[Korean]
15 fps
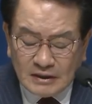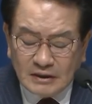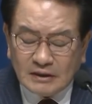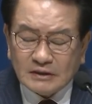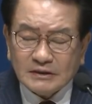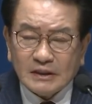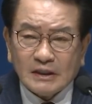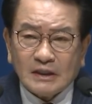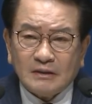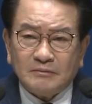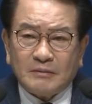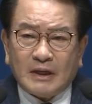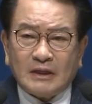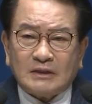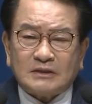이
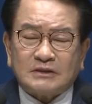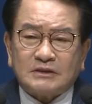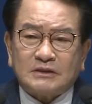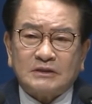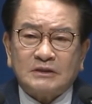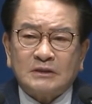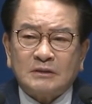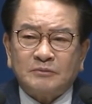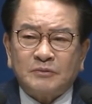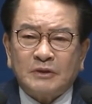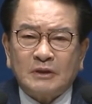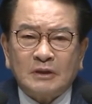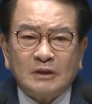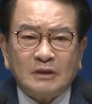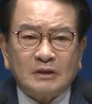언약의
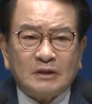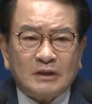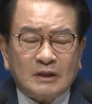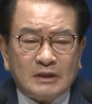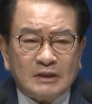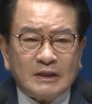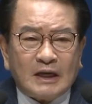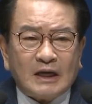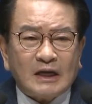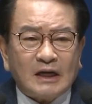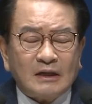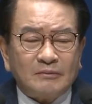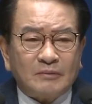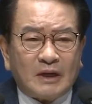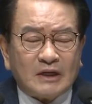말씀을 이
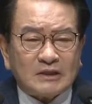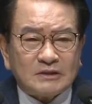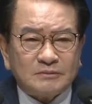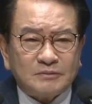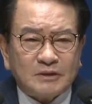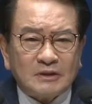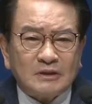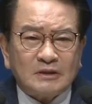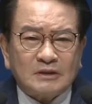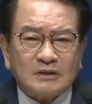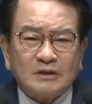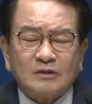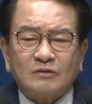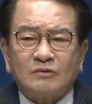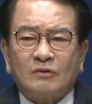하나님
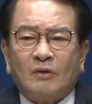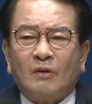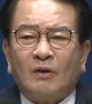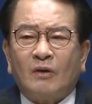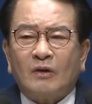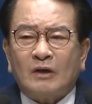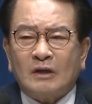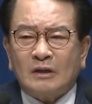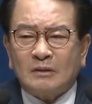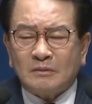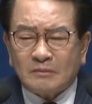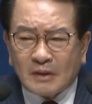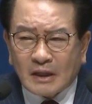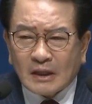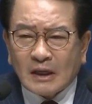말씀을 듣고
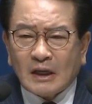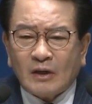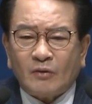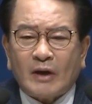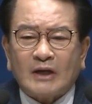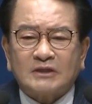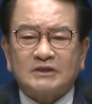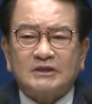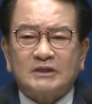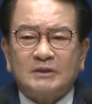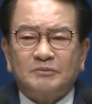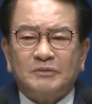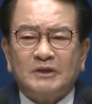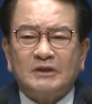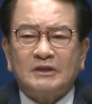얼마나
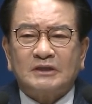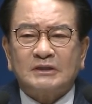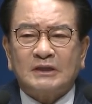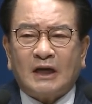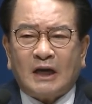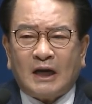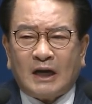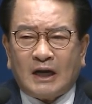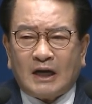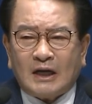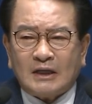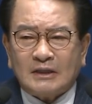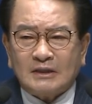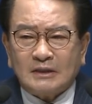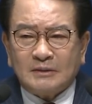확실히
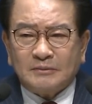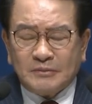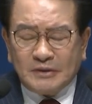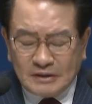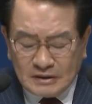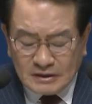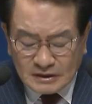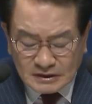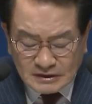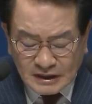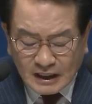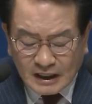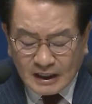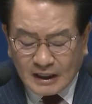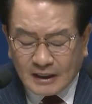믿느냐,
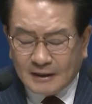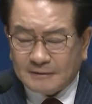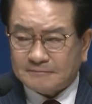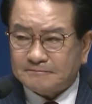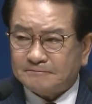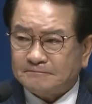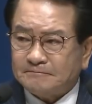믿느냐,